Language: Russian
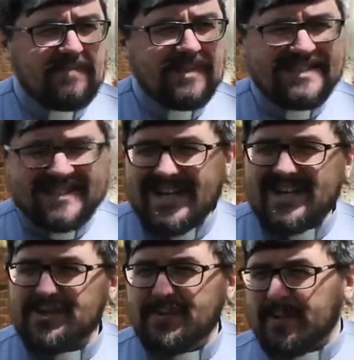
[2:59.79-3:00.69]

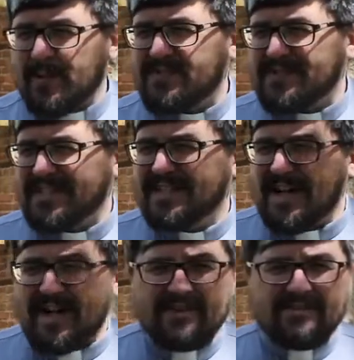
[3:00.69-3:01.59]
Настоящий пророк
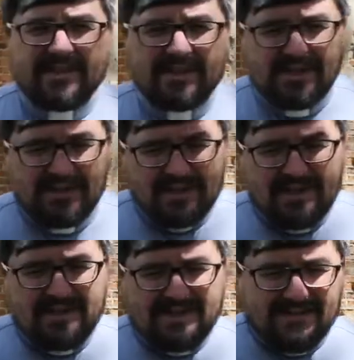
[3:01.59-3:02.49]
всегда говорит,
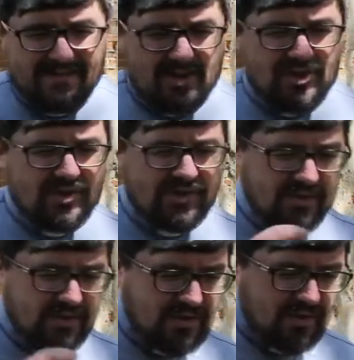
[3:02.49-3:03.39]
ты
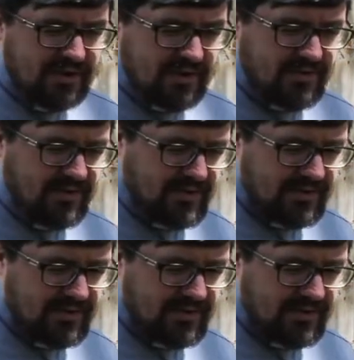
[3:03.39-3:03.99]
совершил то-то, то-то,